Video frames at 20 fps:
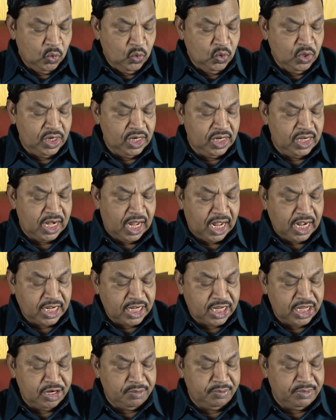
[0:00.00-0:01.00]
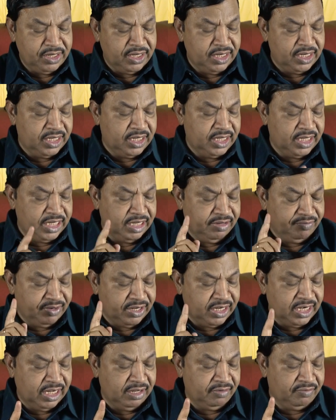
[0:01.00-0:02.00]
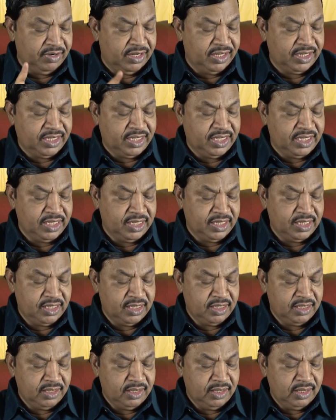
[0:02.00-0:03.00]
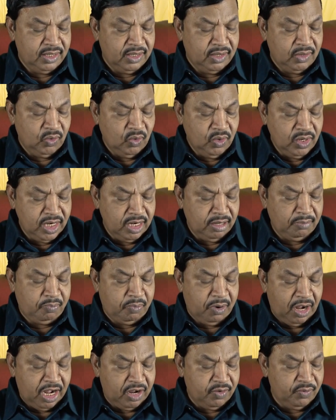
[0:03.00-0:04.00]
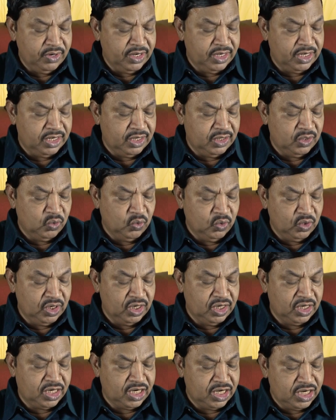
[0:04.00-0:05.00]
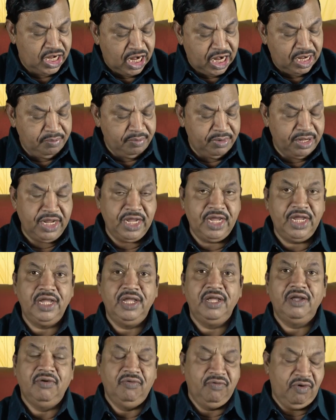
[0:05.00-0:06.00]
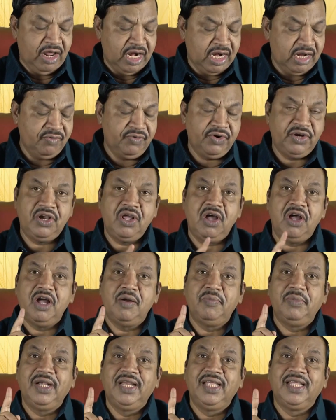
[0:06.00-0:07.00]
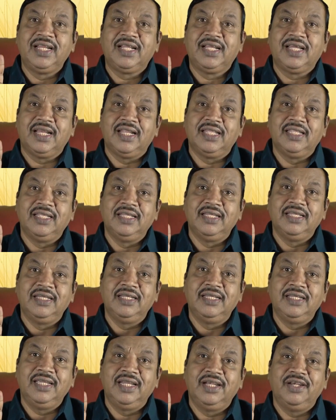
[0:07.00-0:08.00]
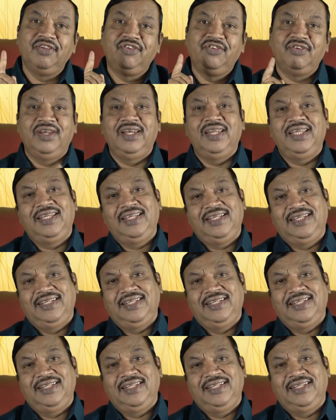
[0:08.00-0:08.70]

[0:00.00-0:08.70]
உங்கள் அக்கிரமங்கள் இவைகளை விளக்கி உங்கள் பாவங்கள் உங்களுக்கு நன்மையை வரவிட்டாமல் இருக்கிறது என்று சொல்லு